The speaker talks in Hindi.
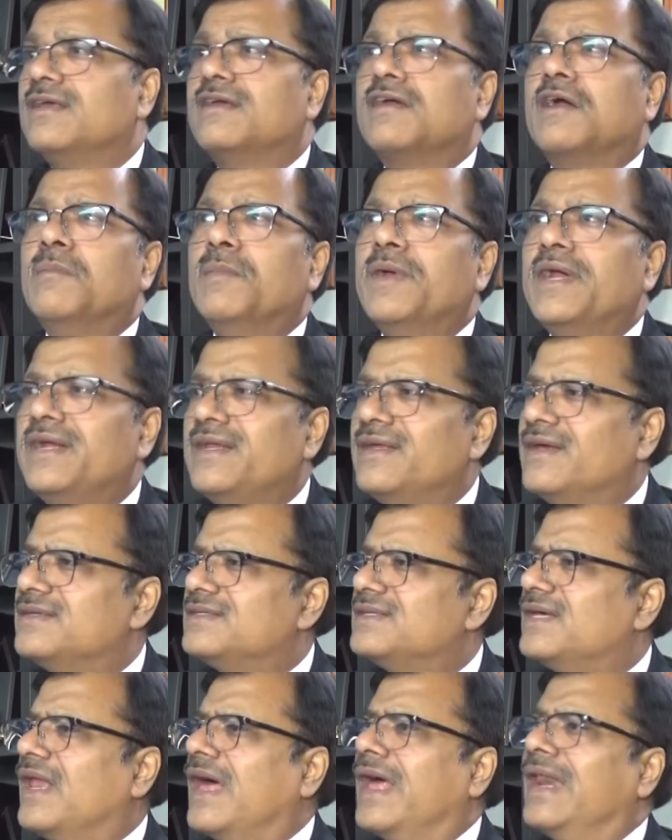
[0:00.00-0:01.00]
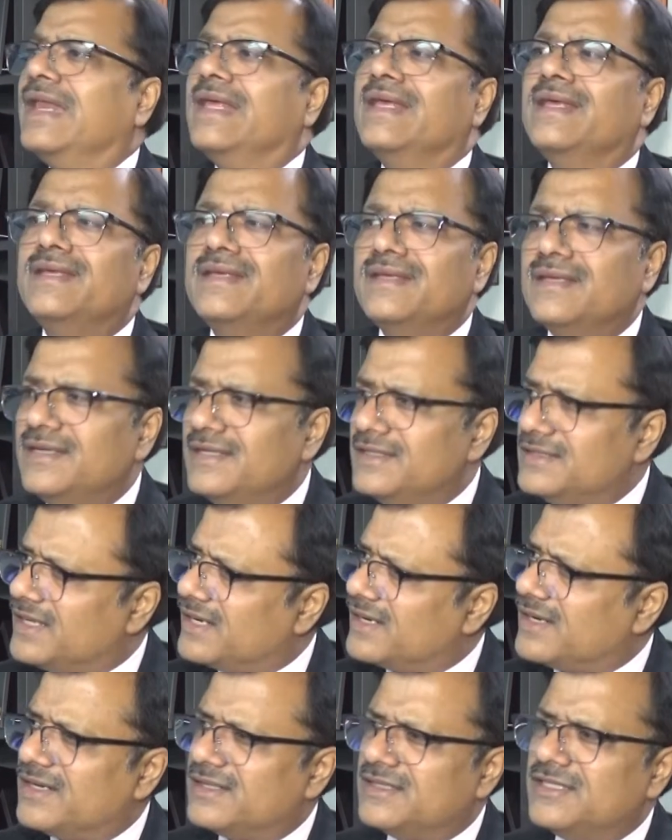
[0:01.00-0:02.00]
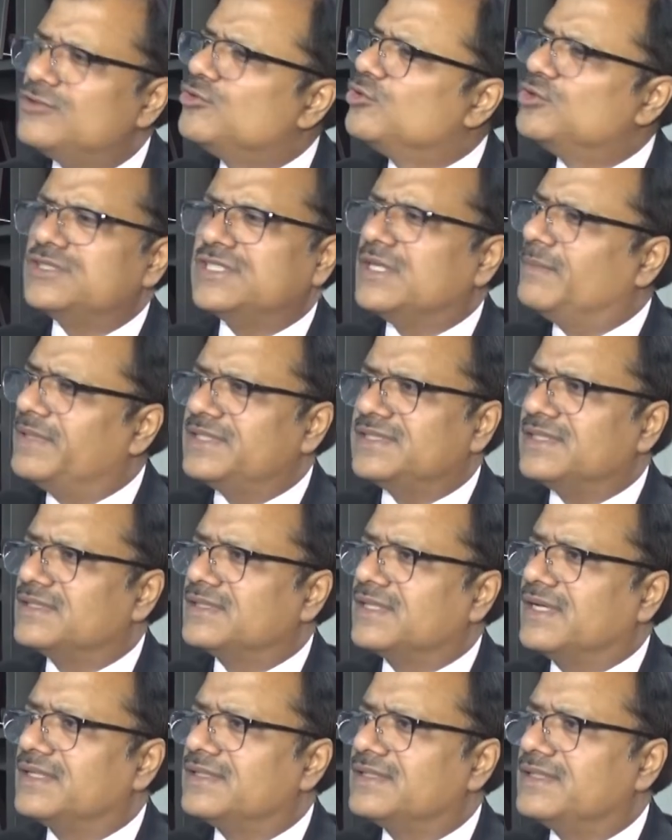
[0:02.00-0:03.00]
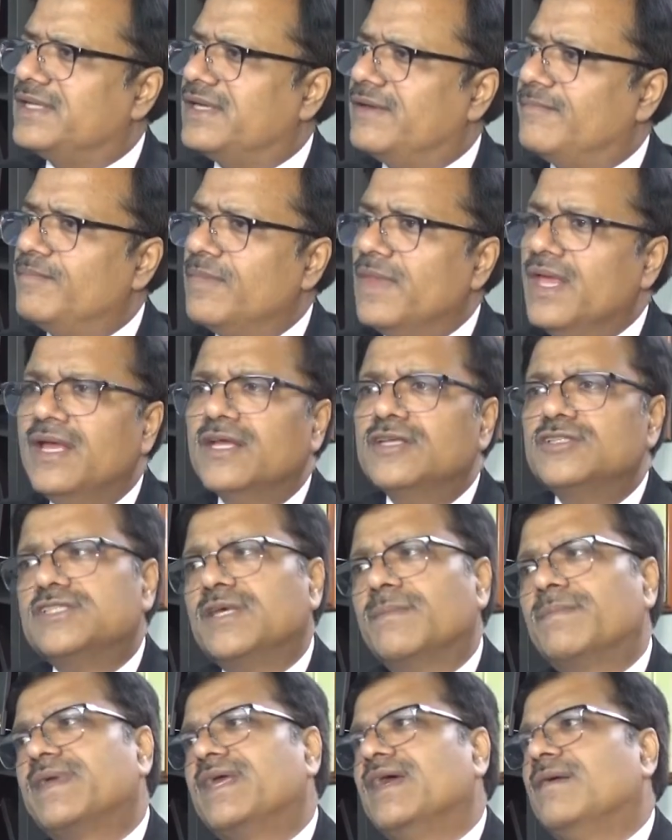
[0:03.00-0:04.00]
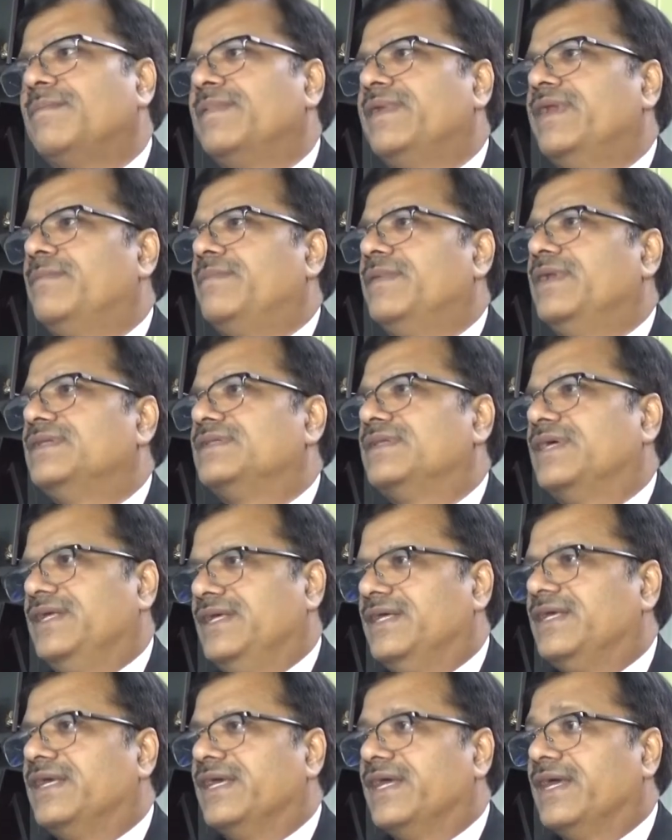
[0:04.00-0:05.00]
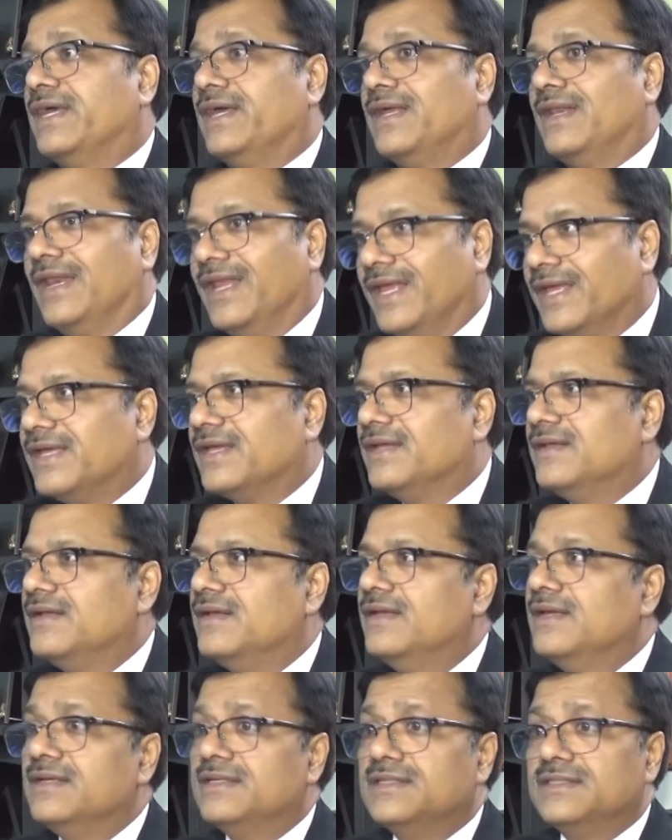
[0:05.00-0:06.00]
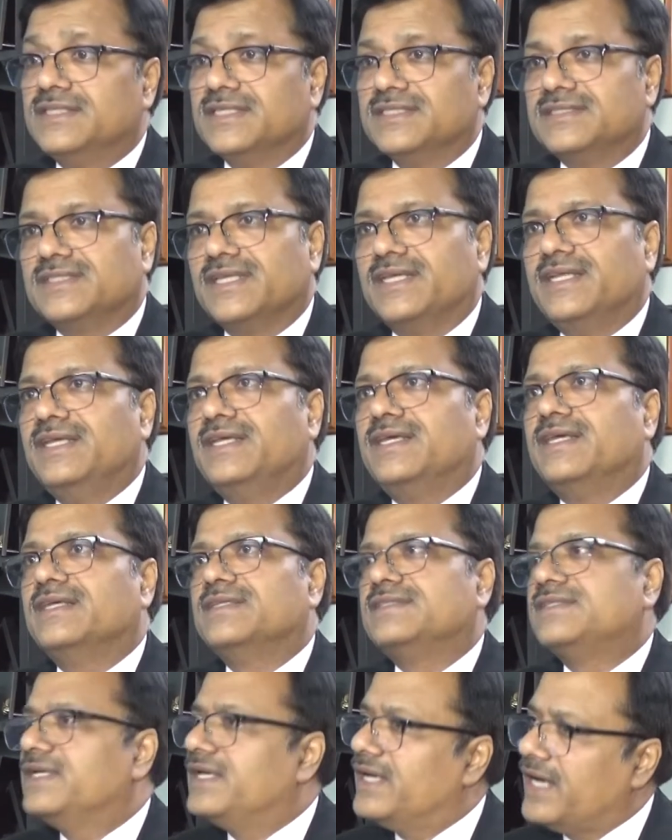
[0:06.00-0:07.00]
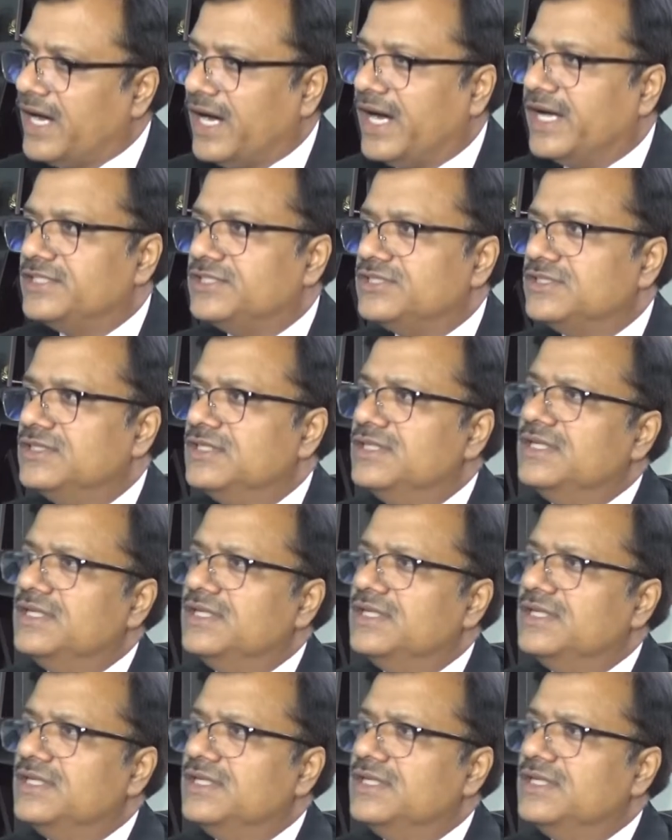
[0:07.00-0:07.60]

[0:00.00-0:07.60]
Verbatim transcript: कमेटियां चला ली इधर कर दी तो उससे बचत करते हैं सबके अपने अपने तरीके हैं लेकिन जिस तरीके से आज